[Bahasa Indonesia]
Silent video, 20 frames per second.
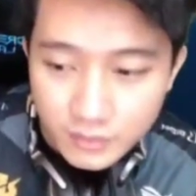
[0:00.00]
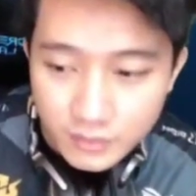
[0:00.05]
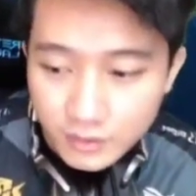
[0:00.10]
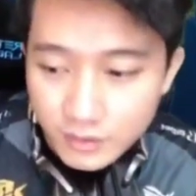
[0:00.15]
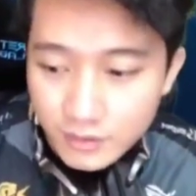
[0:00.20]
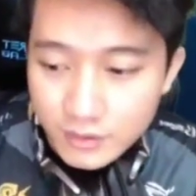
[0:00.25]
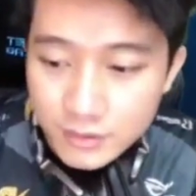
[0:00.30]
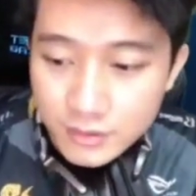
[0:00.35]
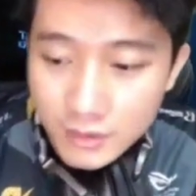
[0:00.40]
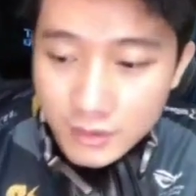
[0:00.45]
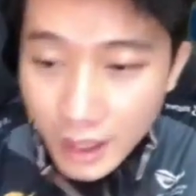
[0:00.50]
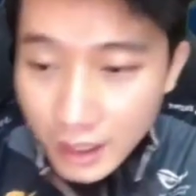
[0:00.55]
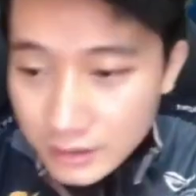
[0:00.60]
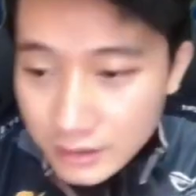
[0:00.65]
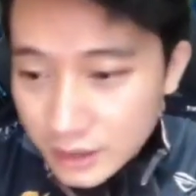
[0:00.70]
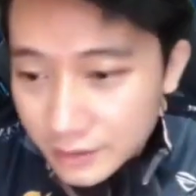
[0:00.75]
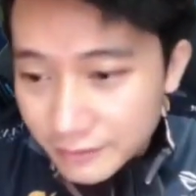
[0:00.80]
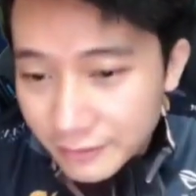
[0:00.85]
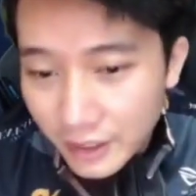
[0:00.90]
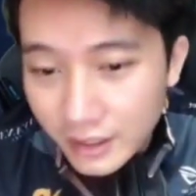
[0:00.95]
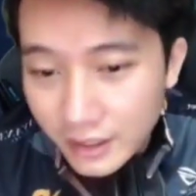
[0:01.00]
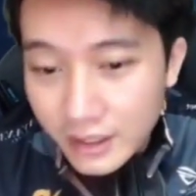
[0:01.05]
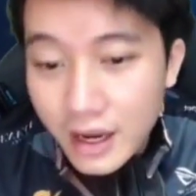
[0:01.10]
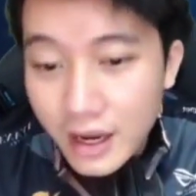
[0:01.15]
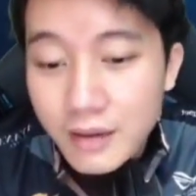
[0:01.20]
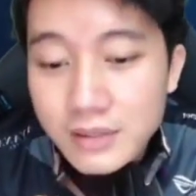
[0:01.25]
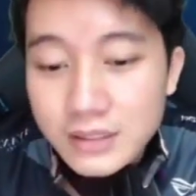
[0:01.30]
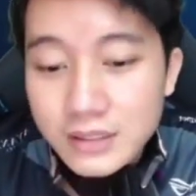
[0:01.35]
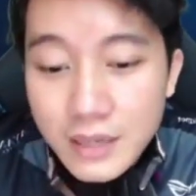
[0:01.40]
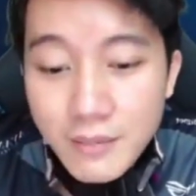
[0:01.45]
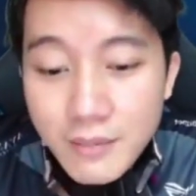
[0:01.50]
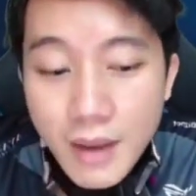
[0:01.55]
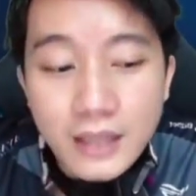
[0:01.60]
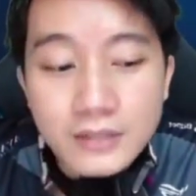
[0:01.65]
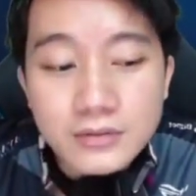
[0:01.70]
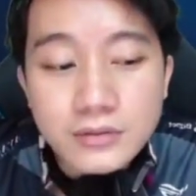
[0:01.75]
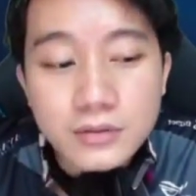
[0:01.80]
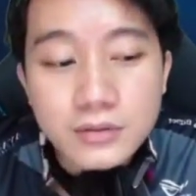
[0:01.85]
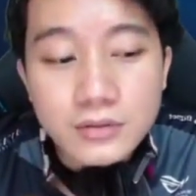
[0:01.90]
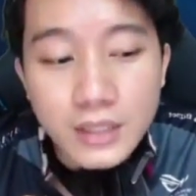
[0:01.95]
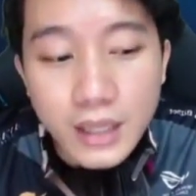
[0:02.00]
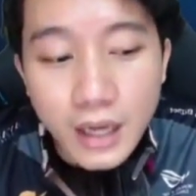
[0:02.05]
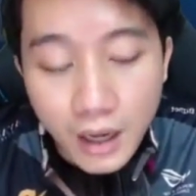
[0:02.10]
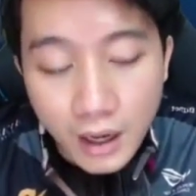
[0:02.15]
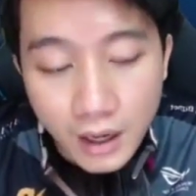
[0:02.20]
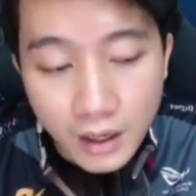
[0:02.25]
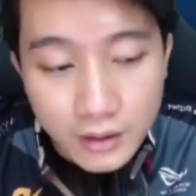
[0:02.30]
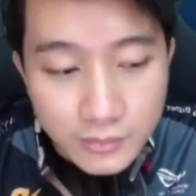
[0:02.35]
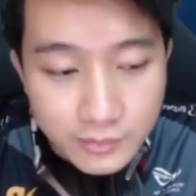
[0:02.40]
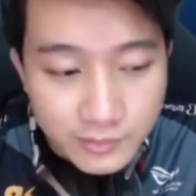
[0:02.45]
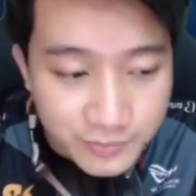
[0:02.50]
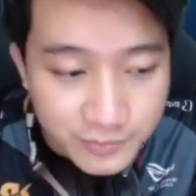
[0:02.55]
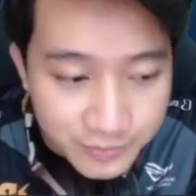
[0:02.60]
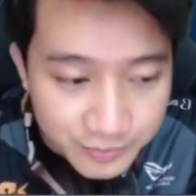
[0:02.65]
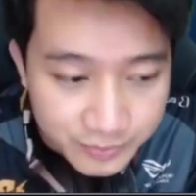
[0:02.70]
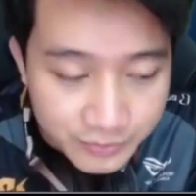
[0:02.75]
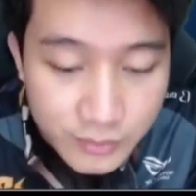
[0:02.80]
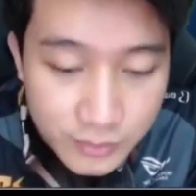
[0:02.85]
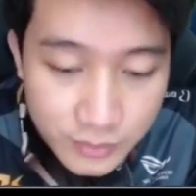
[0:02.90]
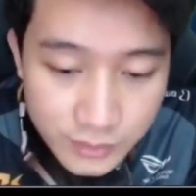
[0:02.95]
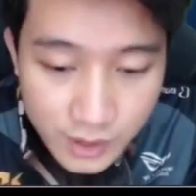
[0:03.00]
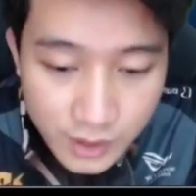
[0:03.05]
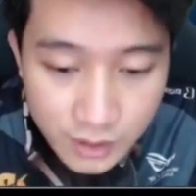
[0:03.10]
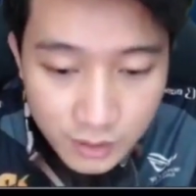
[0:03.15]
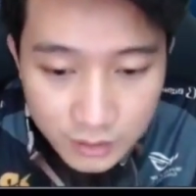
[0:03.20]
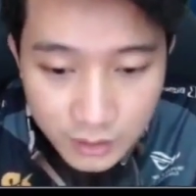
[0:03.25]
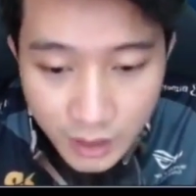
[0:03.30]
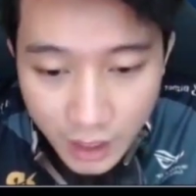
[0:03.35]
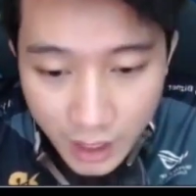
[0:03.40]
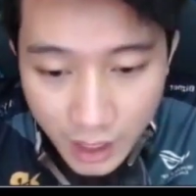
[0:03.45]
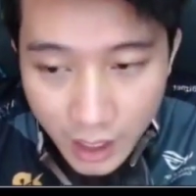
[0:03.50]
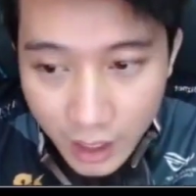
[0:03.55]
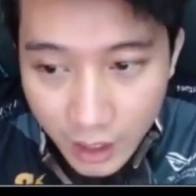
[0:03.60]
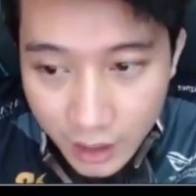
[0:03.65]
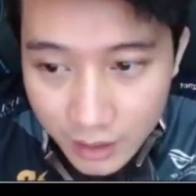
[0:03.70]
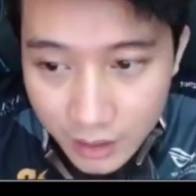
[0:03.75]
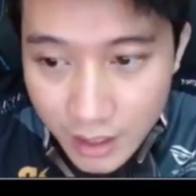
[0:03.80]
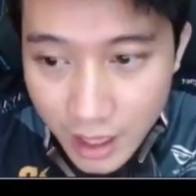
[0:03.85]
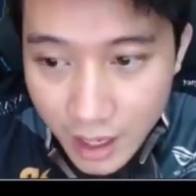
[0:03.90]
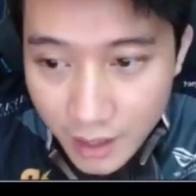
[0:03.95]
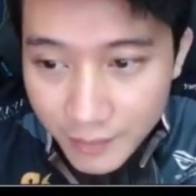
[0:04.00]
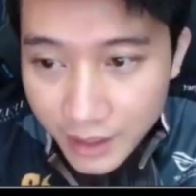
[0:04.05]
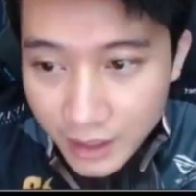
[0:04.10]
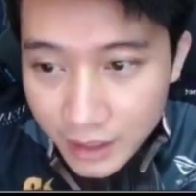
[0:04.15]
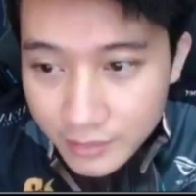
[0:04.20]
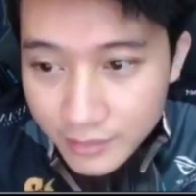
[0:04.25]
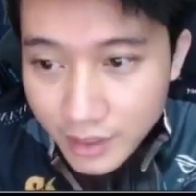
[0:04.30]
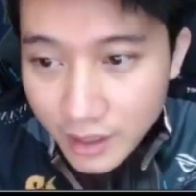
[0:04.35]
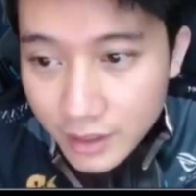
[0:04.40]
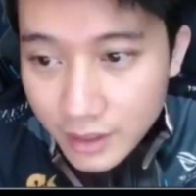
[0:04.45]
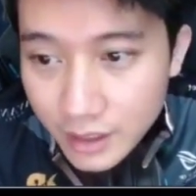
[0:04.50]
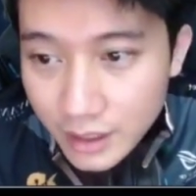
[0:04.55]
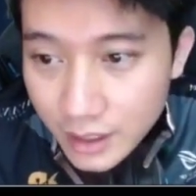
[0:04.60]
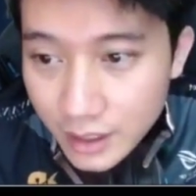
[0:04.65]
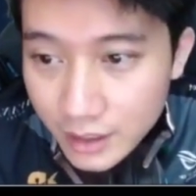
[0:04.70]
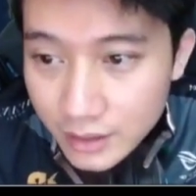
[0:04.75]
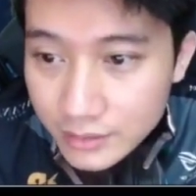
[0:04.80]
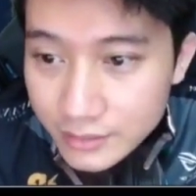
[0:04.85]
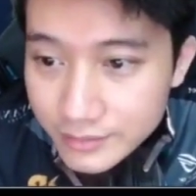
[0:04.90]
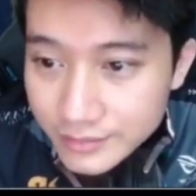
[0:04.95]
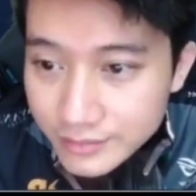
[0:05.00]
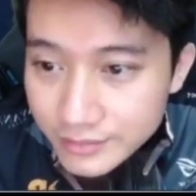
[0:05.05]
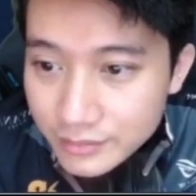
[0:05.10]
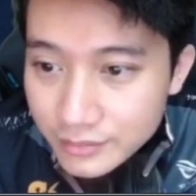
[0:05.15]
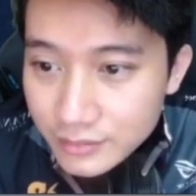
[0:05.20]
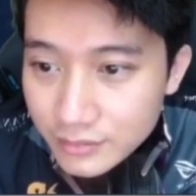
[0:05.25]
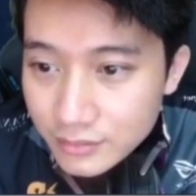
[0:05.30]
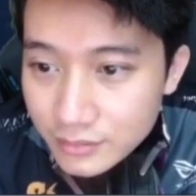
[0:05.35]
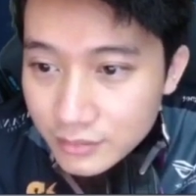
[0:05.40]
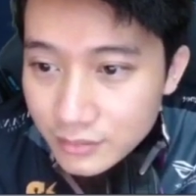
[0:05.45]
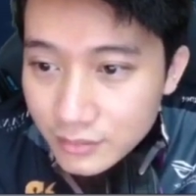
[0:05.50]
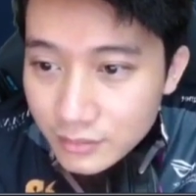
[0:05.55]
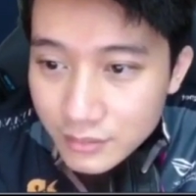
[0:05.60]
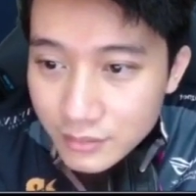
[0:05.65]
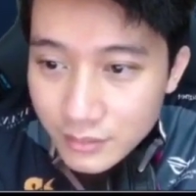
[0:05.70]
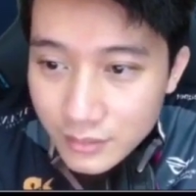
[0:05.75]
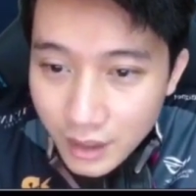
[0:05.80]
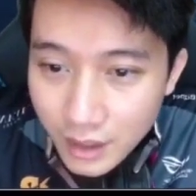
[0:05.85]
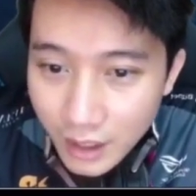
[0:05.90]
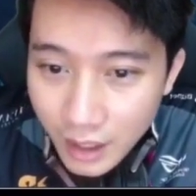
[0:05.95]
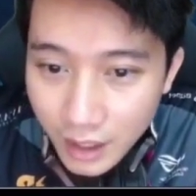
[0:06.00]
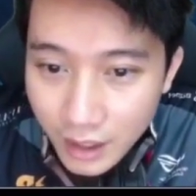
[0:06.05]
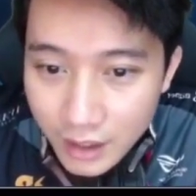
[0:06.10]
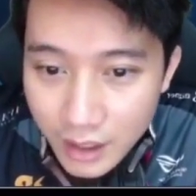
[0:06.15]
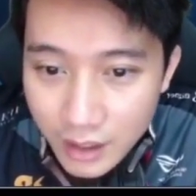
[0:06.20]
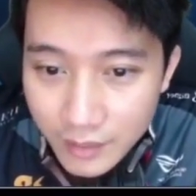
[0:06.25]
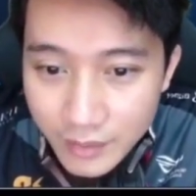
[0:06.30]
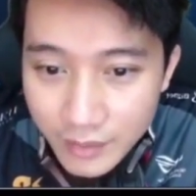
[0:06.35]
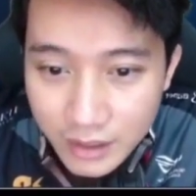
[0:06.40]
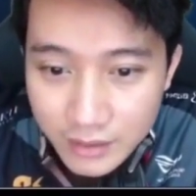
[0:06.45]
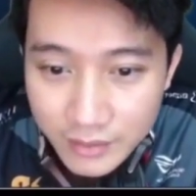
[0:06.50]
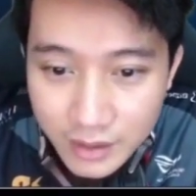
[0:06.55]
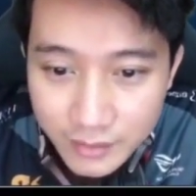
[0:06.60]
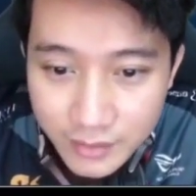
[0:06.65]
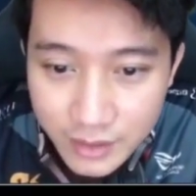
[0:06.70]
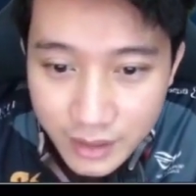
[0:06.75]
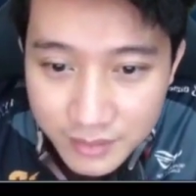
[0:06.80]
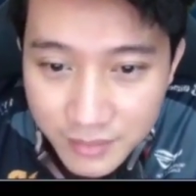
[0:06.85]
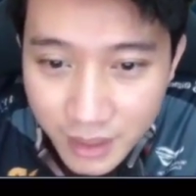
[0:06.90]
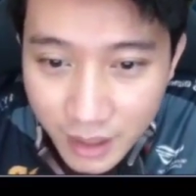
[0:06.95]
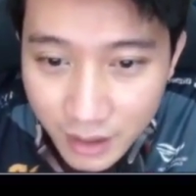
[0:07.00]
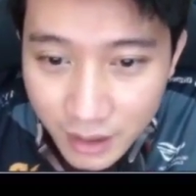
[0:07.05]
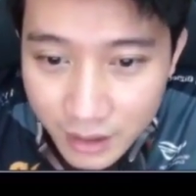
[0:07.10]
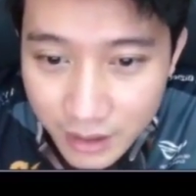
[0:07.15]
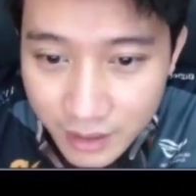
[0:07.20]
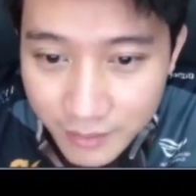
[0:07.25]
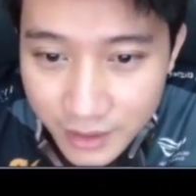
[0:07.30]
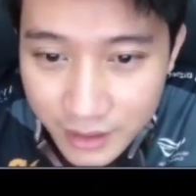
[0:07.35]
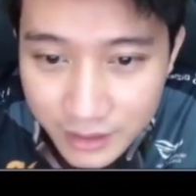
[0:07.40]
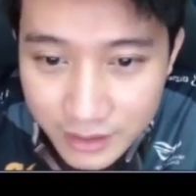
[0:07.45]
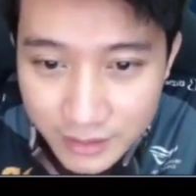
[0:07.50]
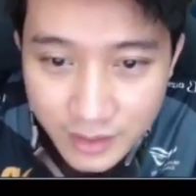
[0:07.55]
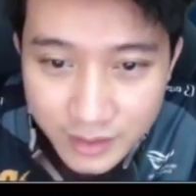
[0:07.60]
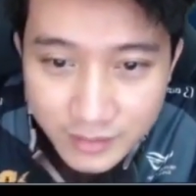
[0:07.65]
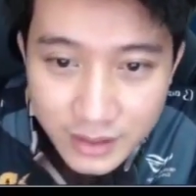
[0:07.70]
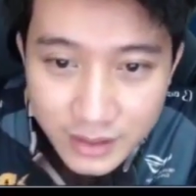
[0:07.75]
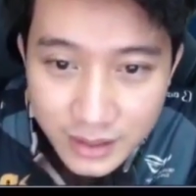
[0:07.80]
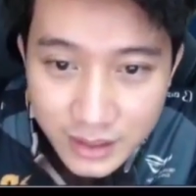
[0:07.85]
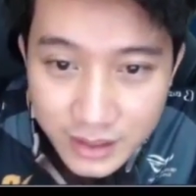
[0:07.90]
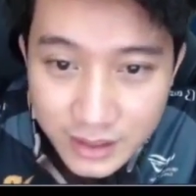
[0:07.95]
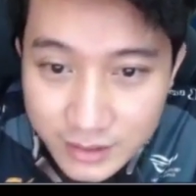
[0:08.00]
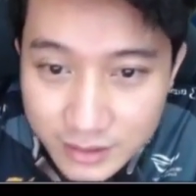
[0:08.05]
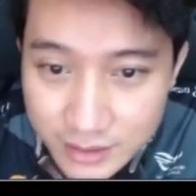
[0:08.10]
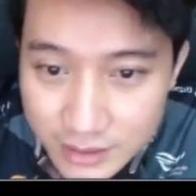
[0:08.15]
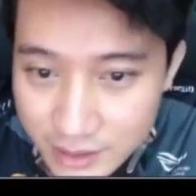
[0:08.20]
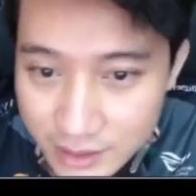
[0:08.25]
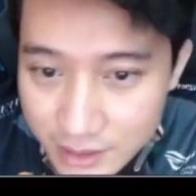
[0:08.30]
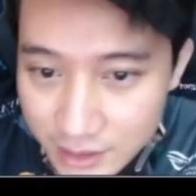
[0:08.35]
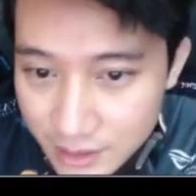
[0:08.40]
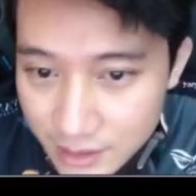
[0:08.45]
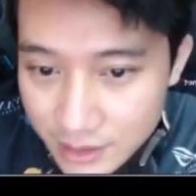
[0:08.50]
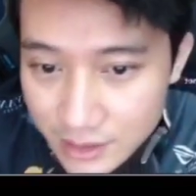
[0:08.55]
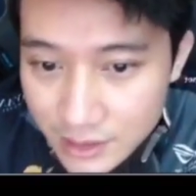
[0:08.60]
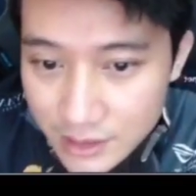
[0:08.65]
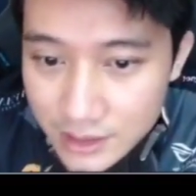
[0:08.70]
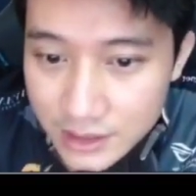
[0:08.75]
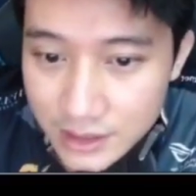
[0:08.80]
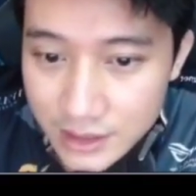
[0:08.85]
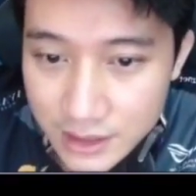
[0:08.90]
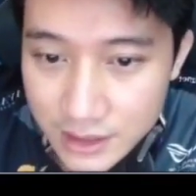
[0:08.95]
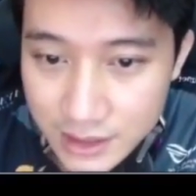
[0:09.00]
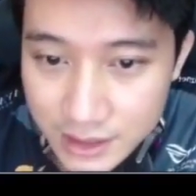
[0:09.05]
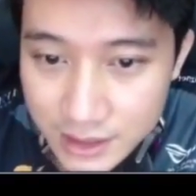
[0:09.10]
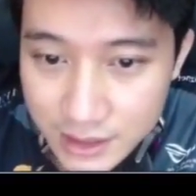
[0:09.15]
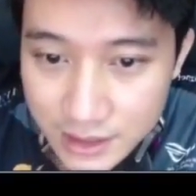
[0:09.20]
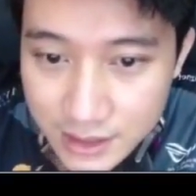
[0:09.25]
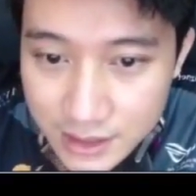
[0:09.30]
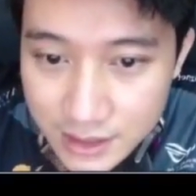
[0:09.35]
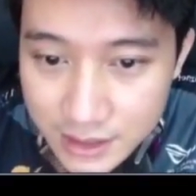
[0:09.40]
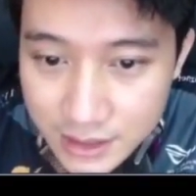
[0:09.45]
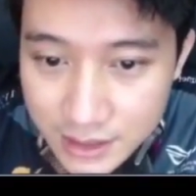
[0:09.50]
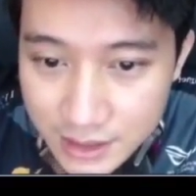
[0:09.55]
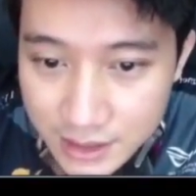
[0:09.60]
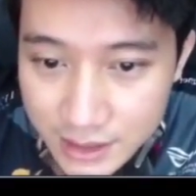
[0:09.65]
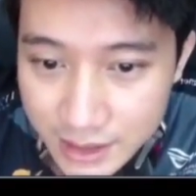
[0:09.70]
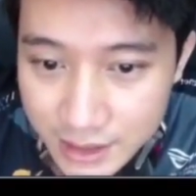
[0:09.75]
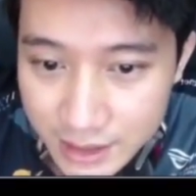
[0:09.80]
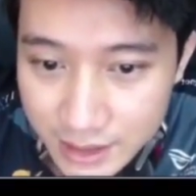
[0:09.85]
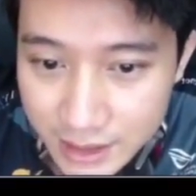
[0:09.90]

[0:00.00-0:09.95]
Ya si failnya gak bisa masuk dia. Ya kena ban 5 menit. Ya, kena ban 5 menit, Bang. Kena ban 5 menit. Aduh, aduh.